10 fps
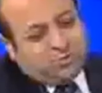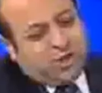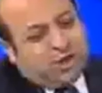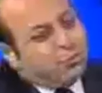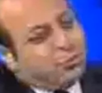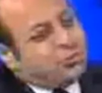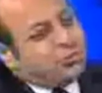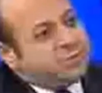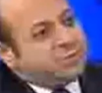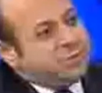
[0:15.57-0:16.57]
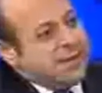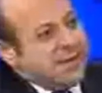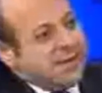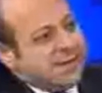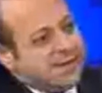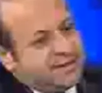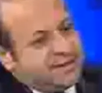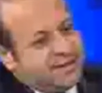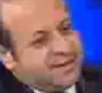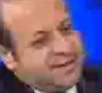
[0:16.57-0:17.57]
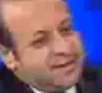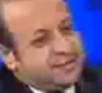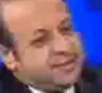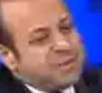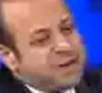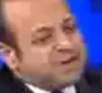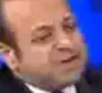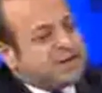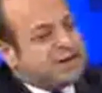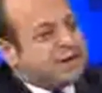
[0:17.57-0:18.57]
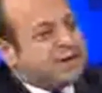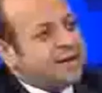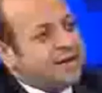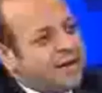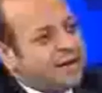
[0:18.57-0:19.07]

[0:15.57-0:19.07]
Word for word: Bu tabloyu yapılmak isteneni